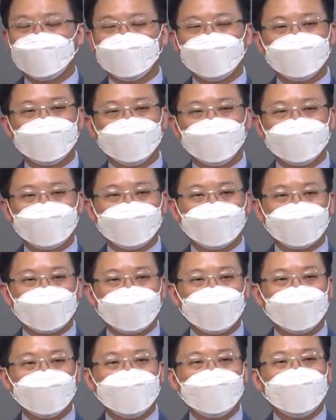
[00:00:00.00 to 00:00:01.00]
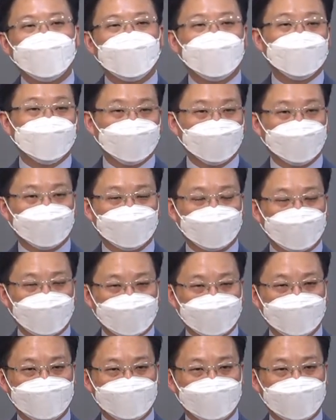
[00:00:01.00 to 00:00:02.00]
그리고 그것이 다 옳은 것도
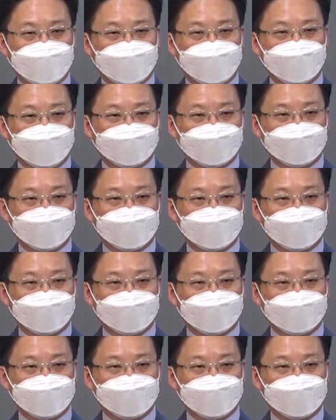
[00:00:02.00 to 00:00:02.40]
아닙니다.